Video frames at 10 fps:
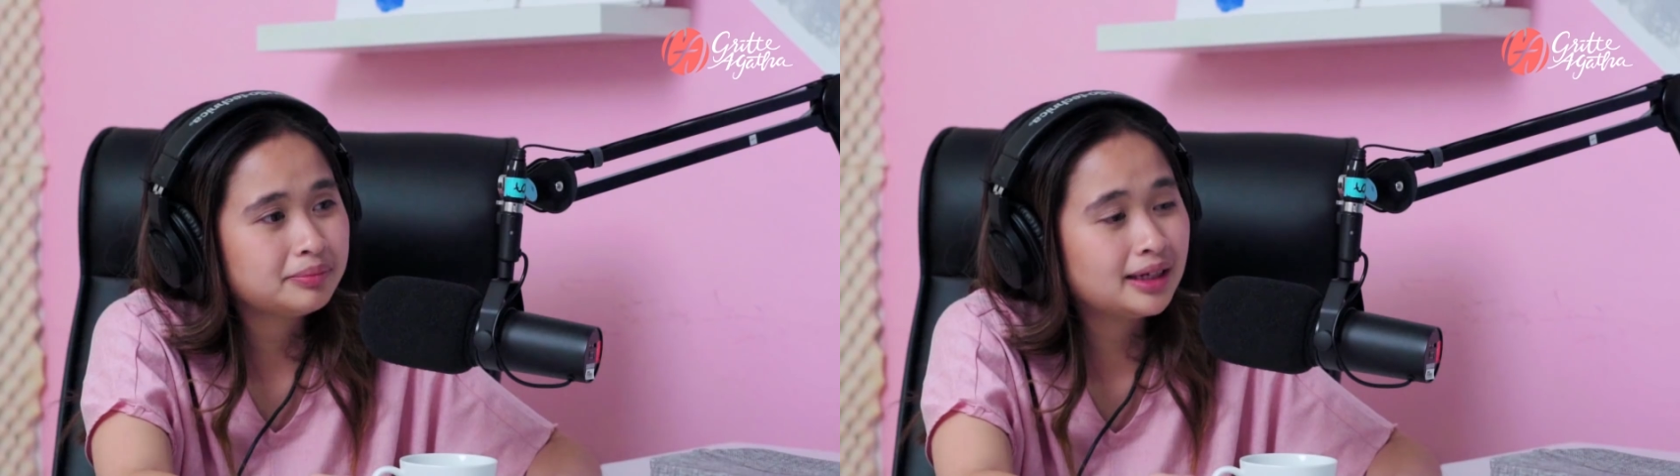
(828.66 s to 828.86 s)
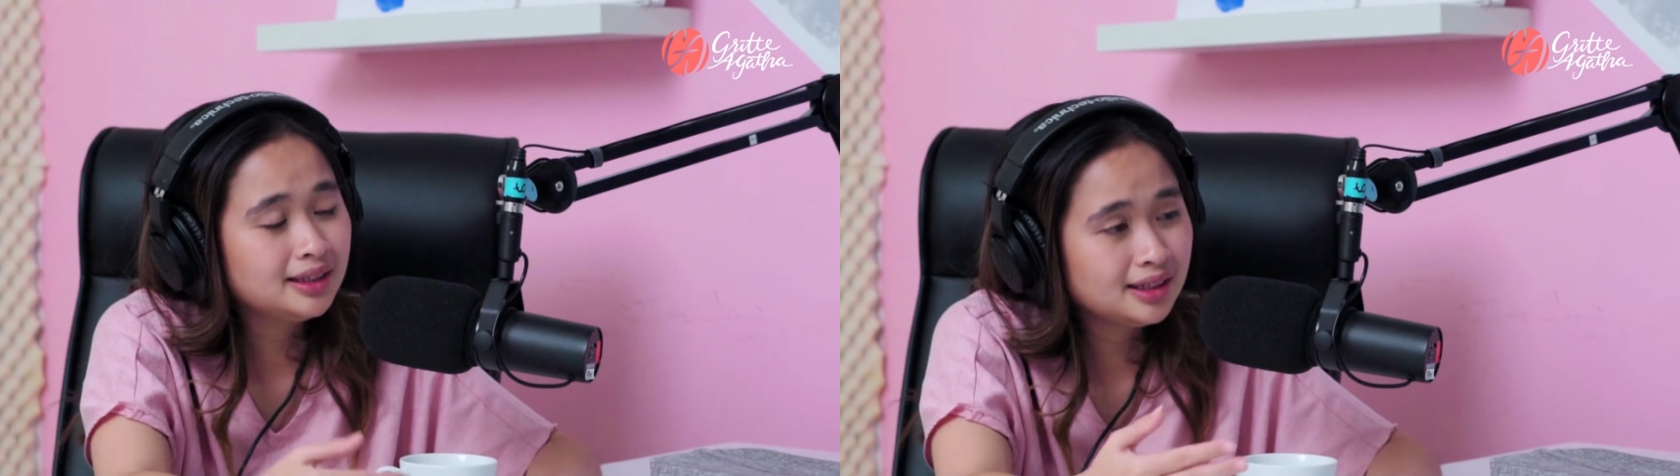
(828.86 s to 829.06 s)

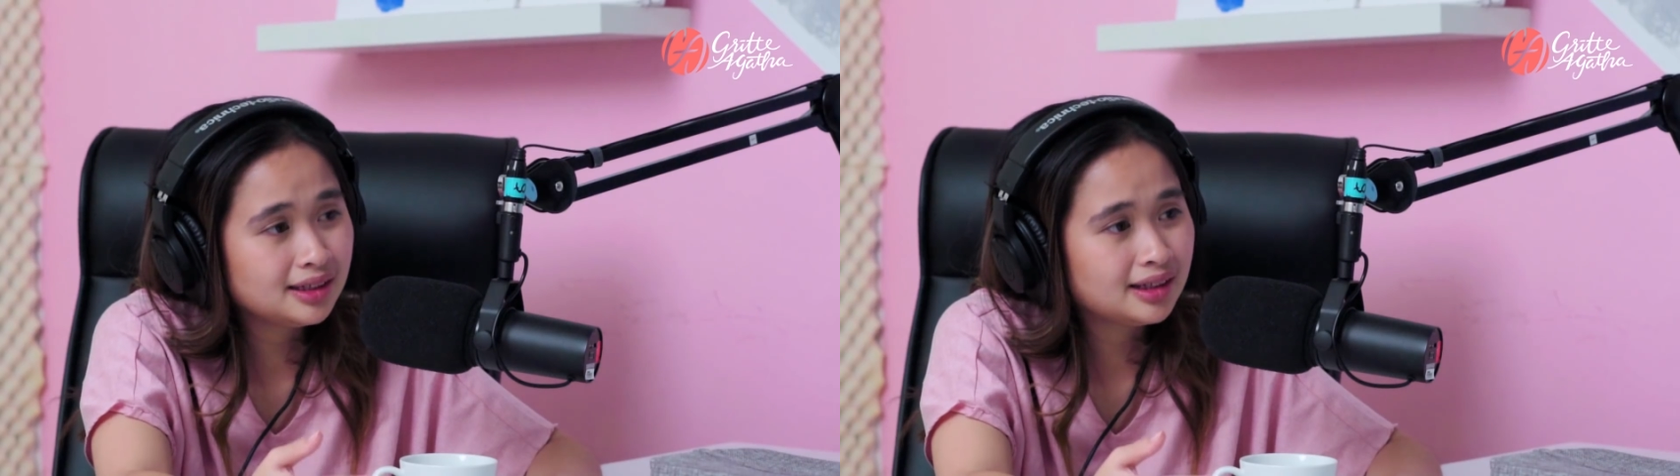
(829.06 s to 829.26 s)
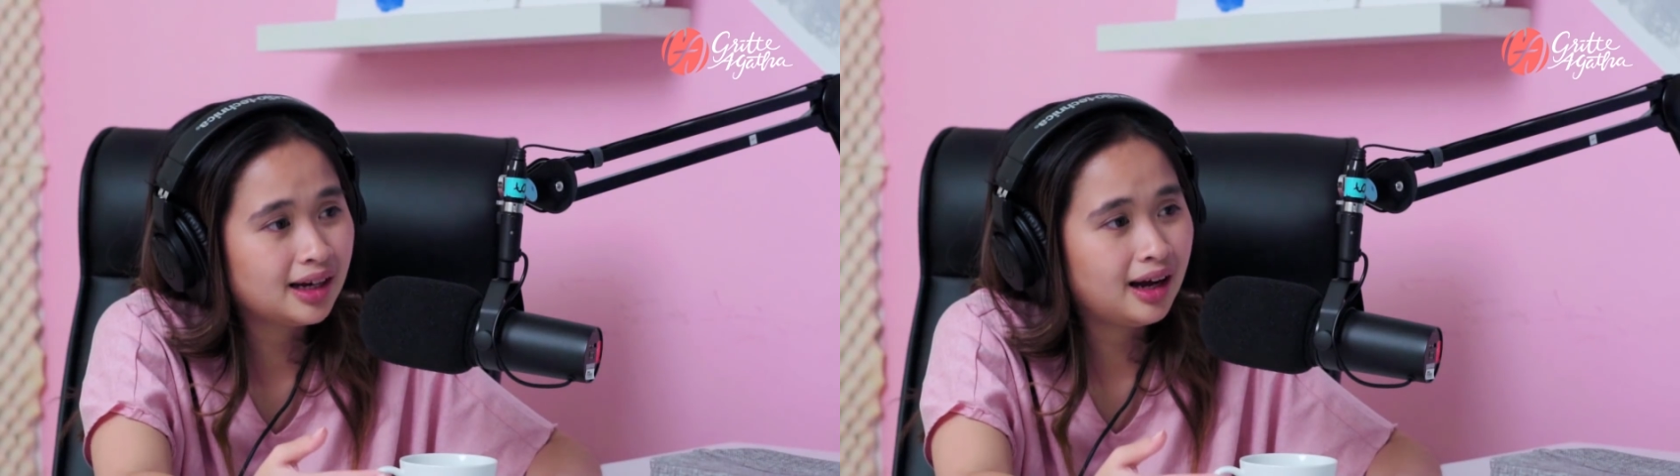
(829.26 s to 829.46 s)

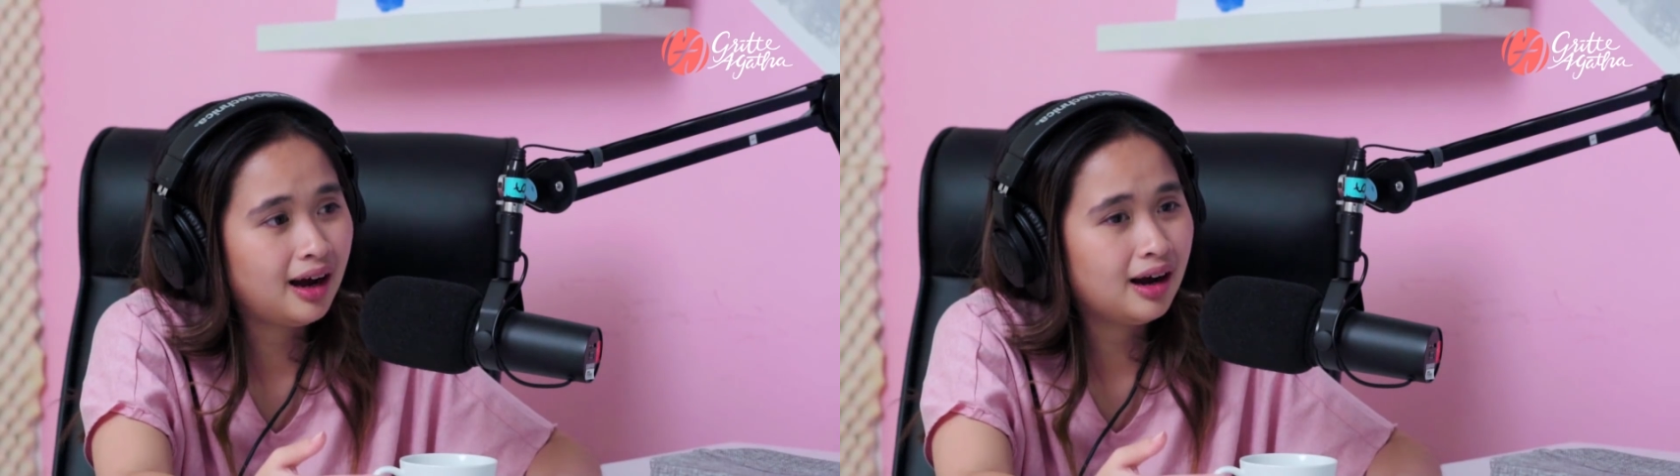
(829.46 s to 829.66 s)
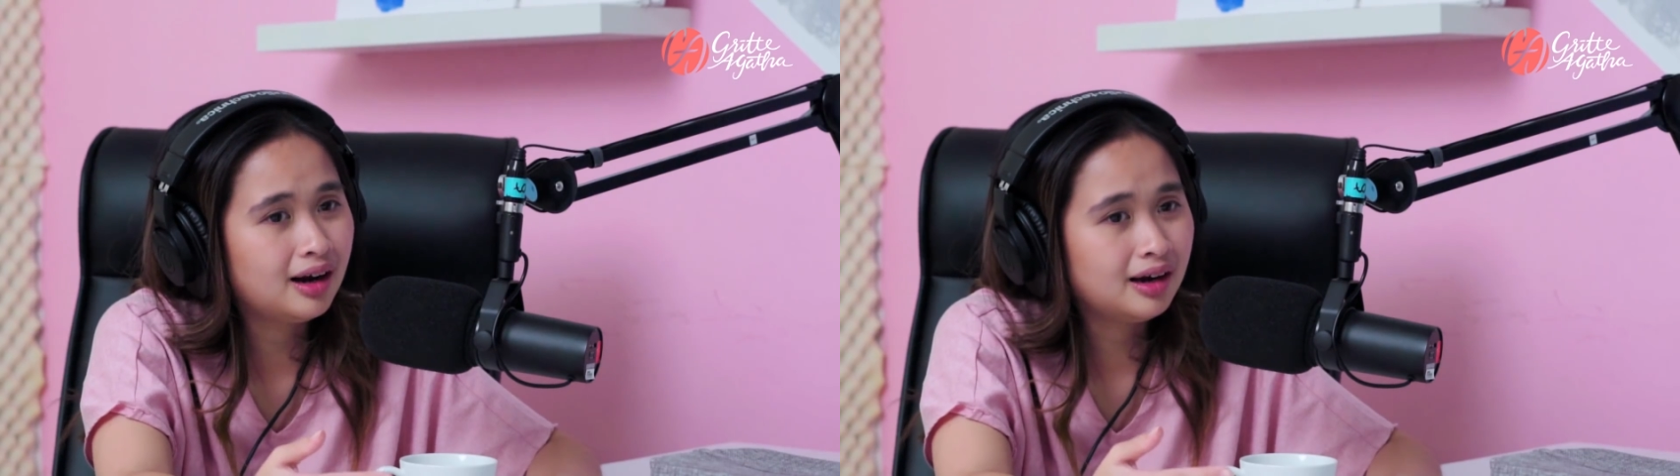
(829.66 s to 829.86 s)
berarti
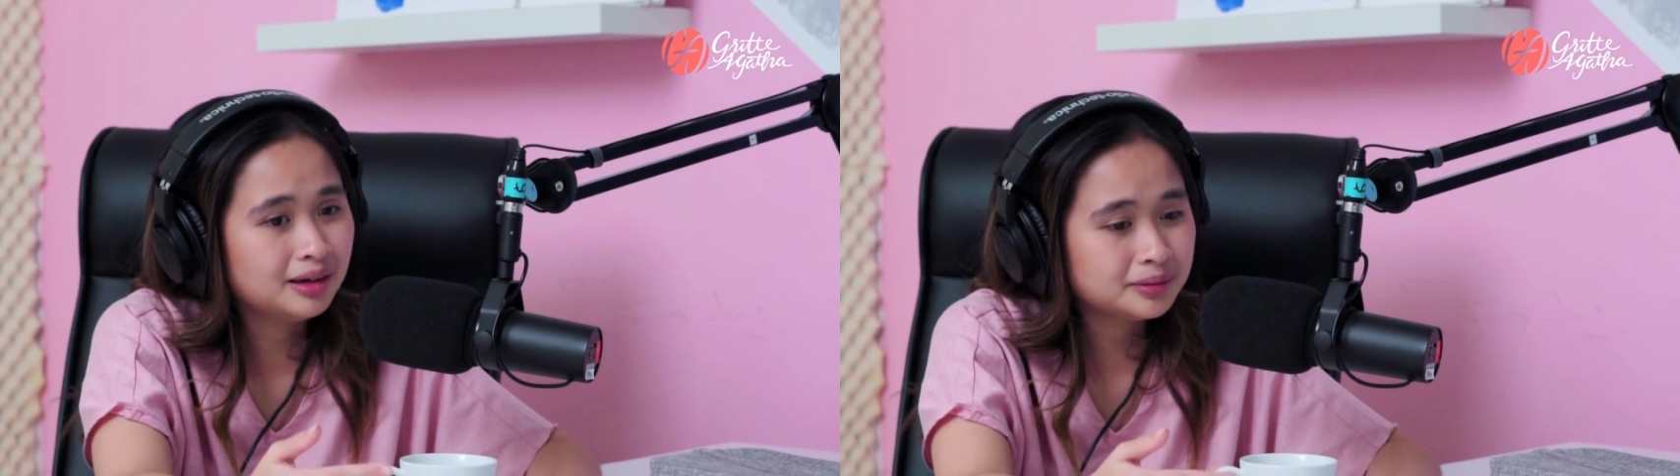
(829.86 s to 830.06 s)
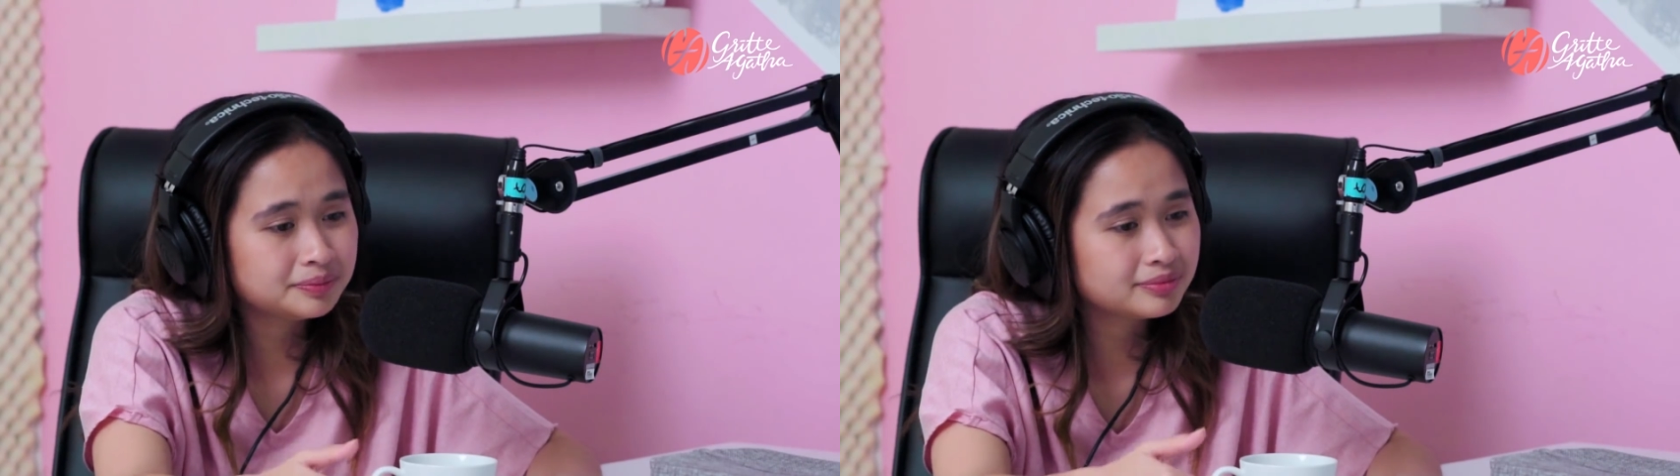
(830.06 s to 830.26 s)
uh,